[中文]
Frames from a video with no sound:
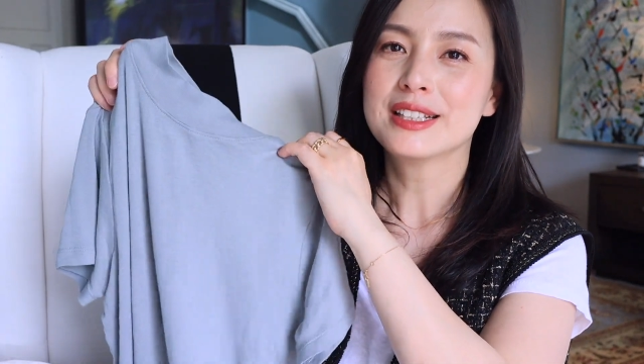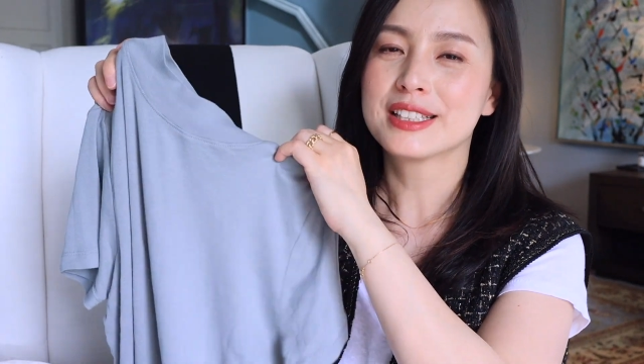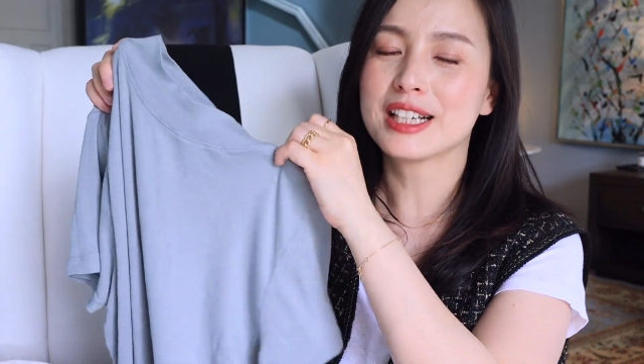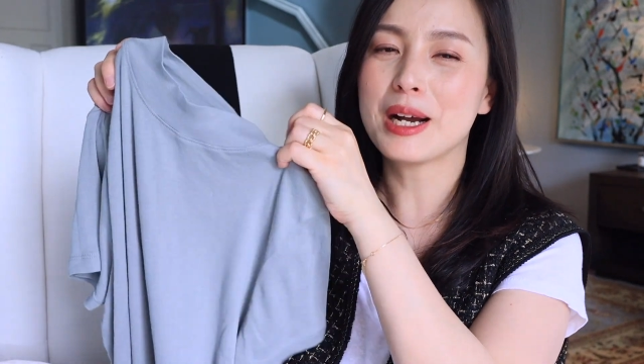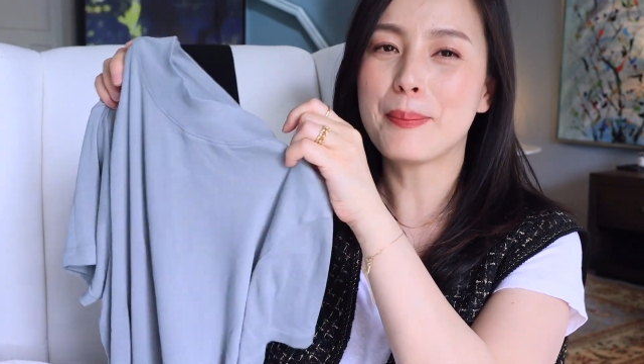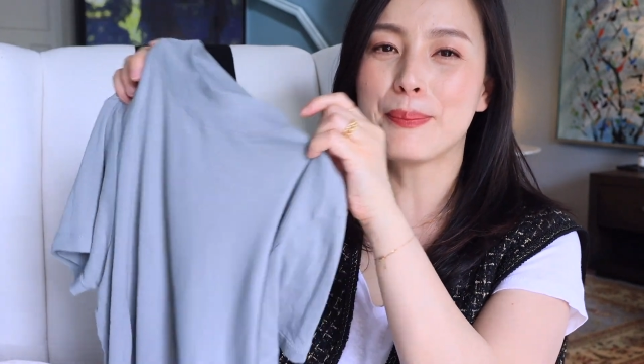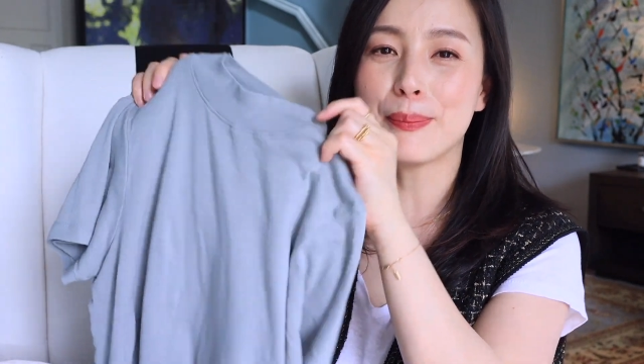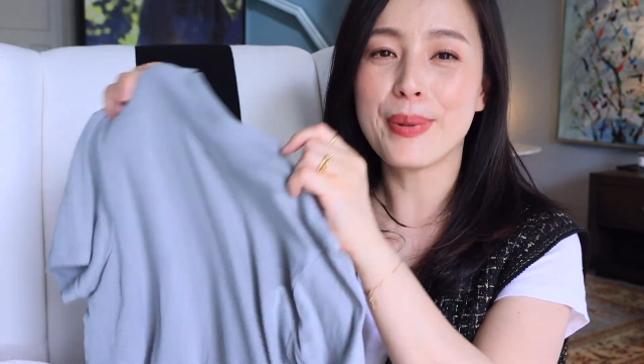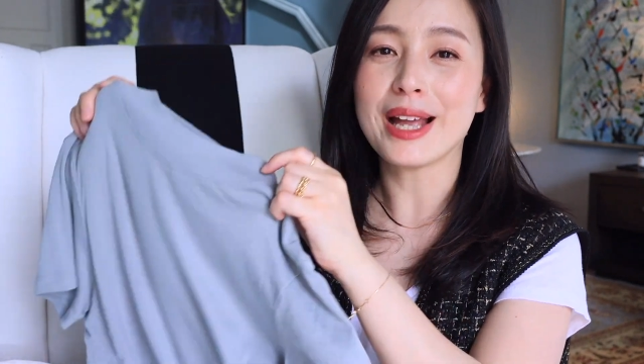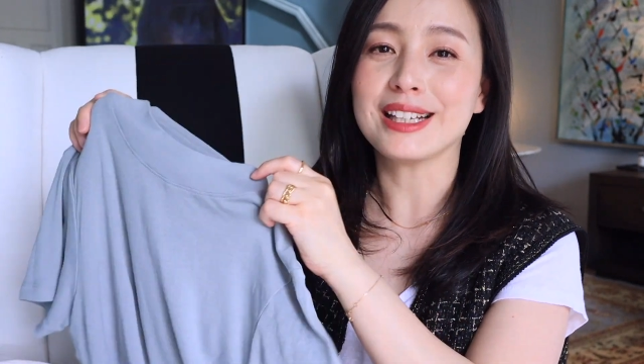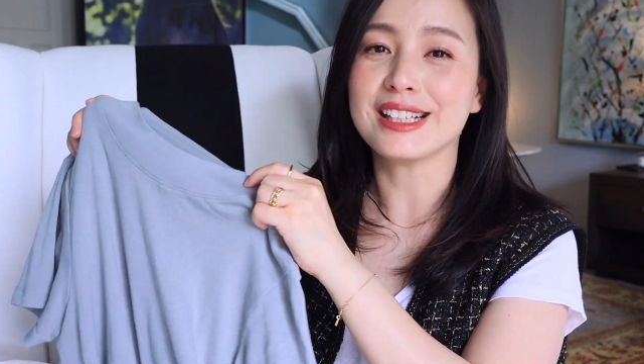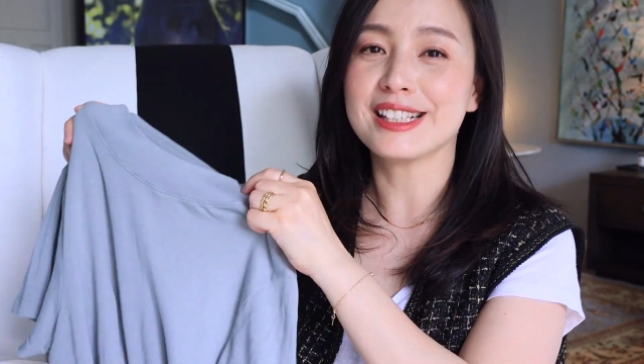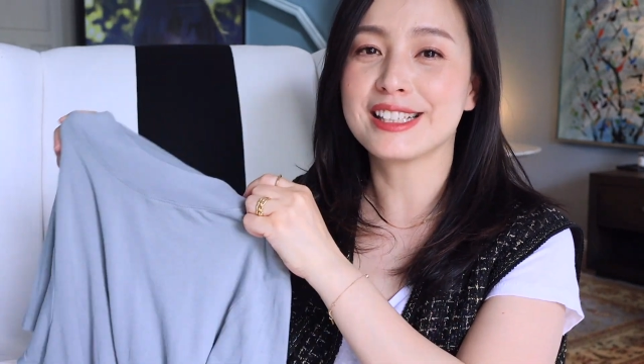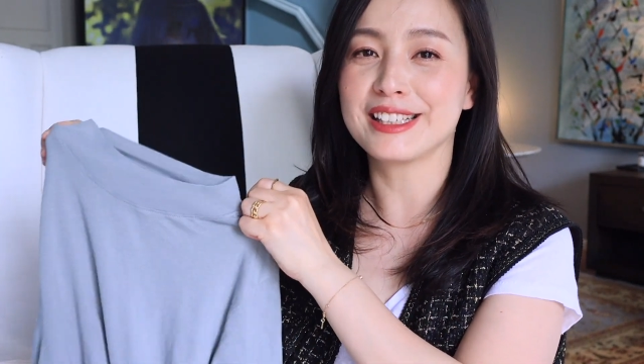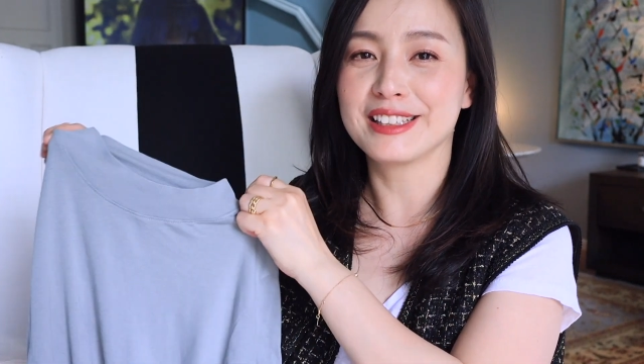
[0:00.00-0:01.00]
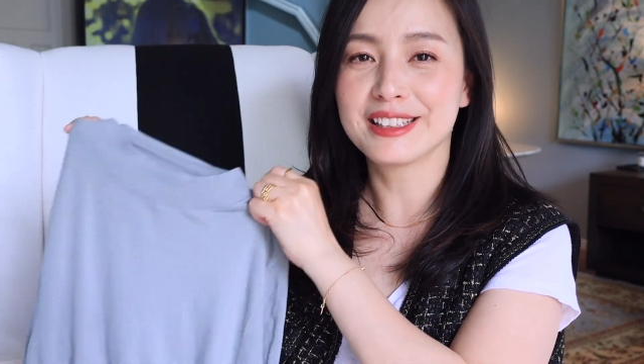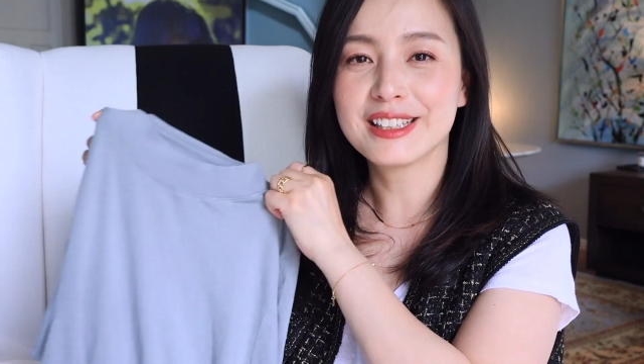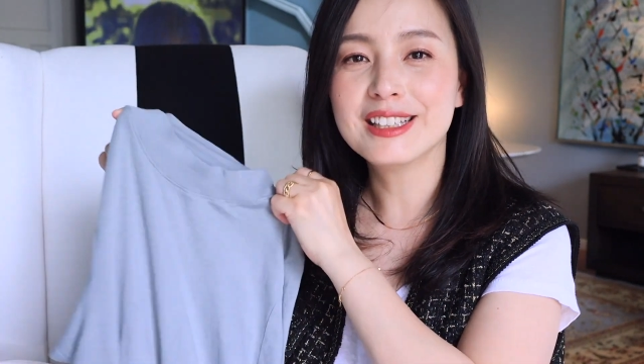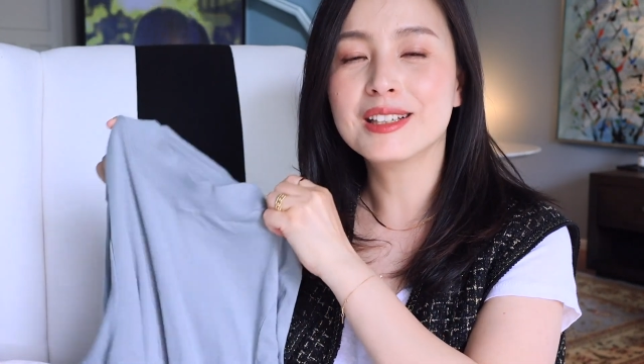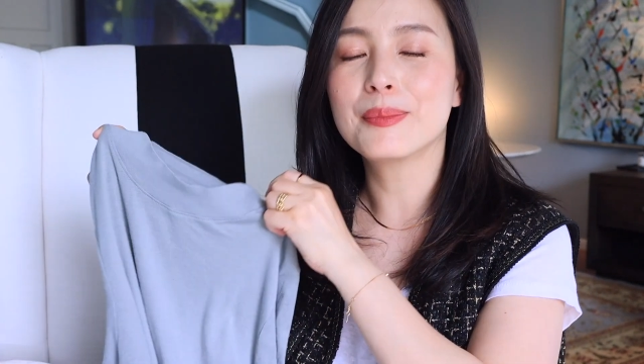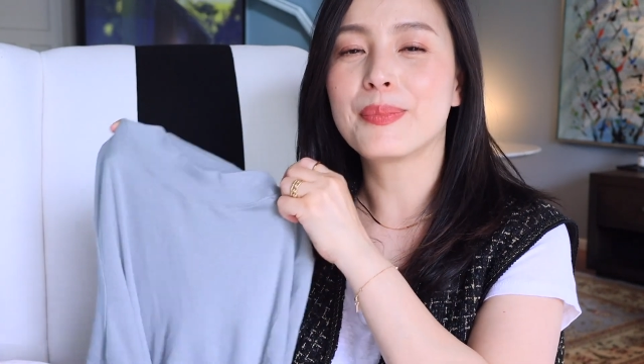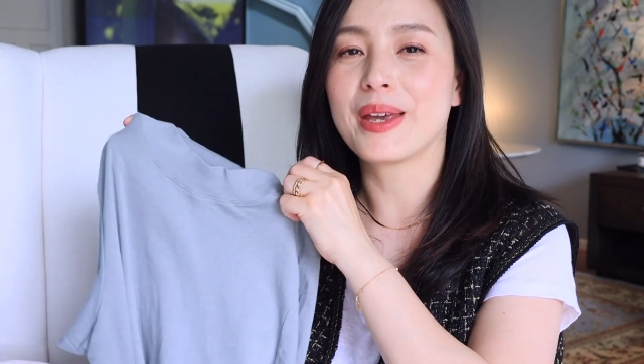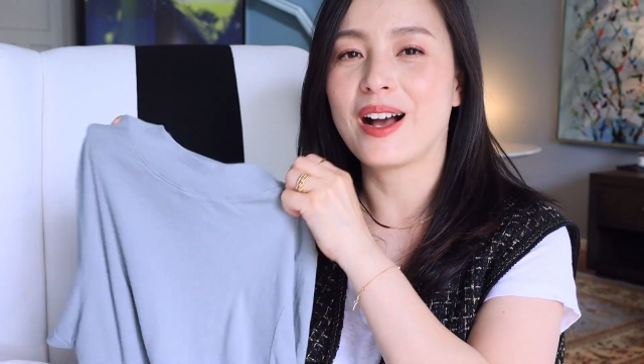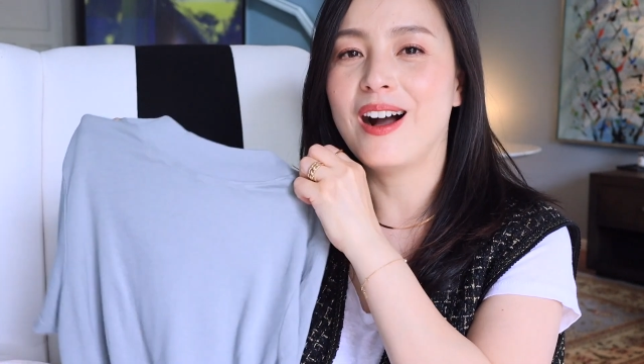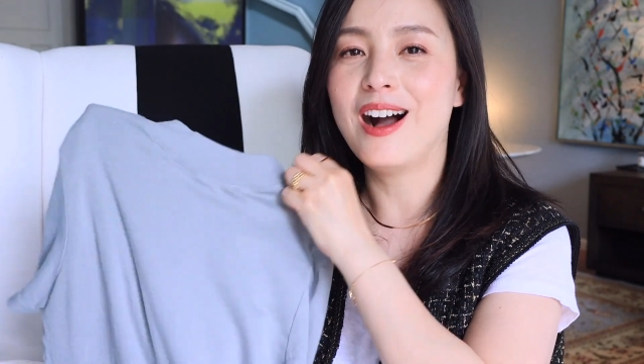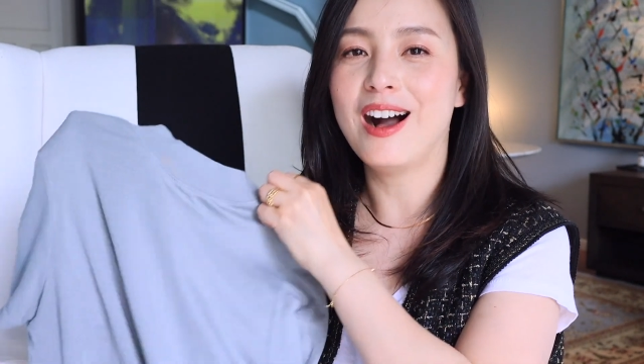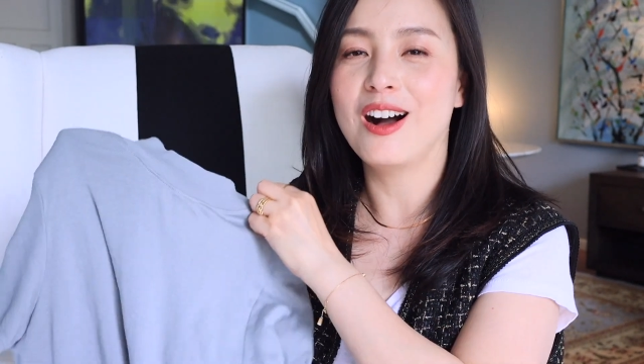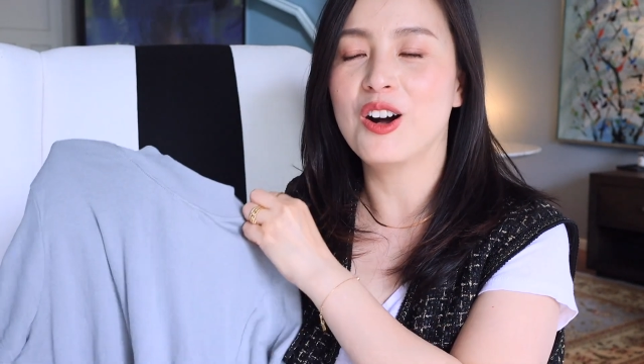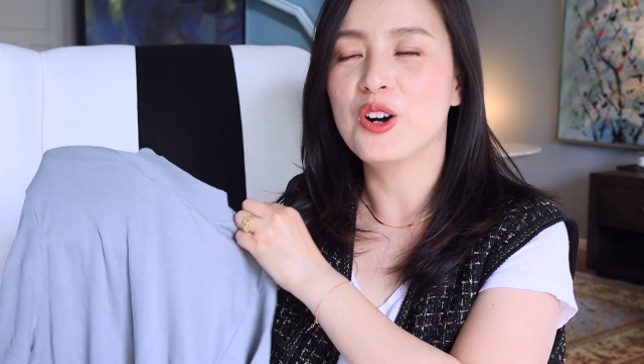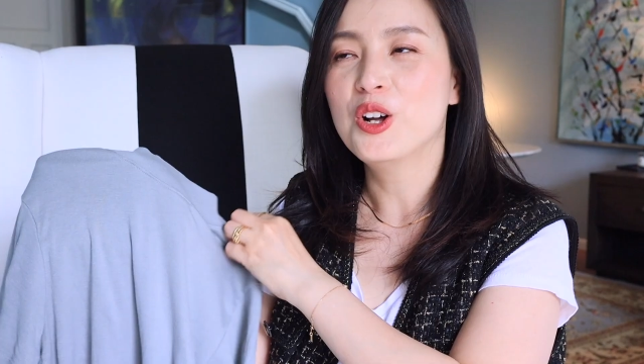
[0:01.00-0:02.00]
这个版型特别
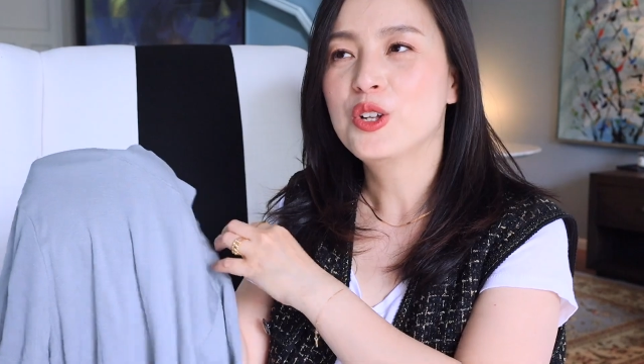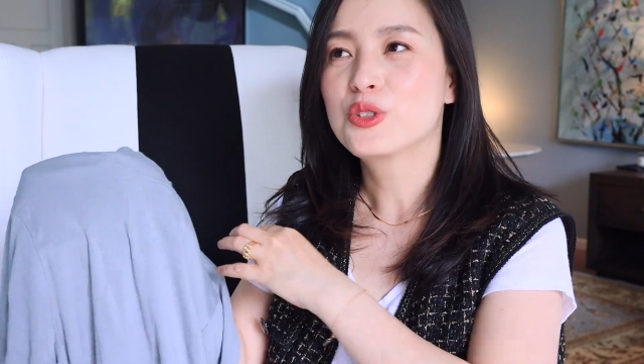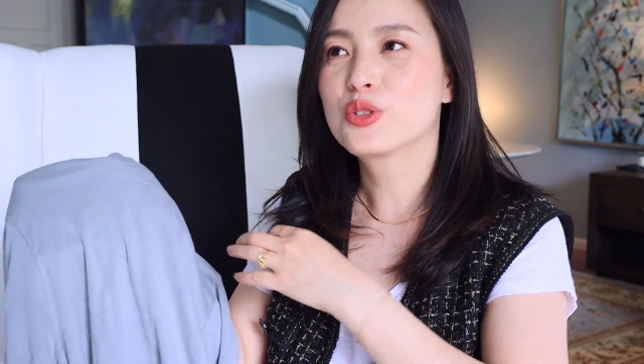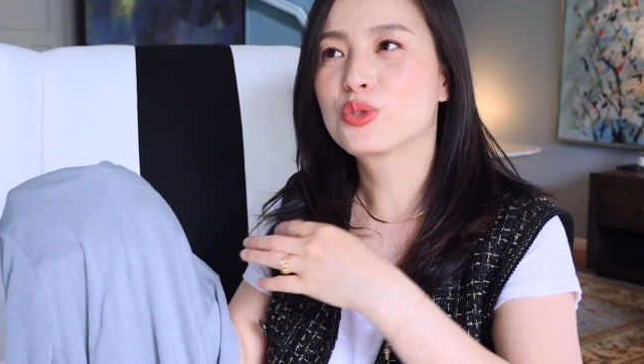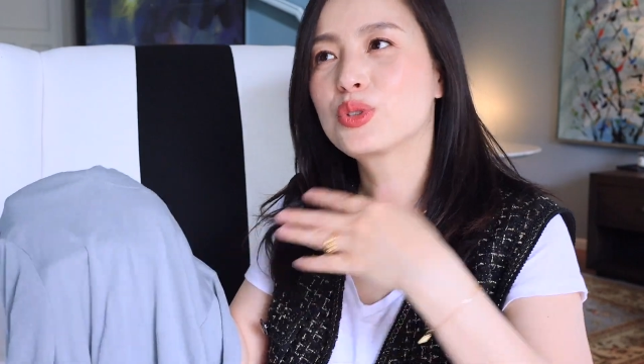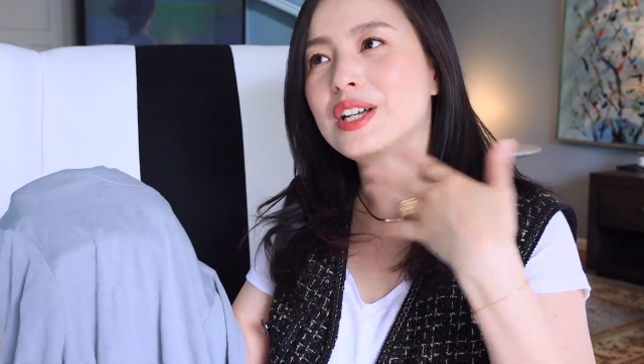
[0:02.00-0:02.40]
好，就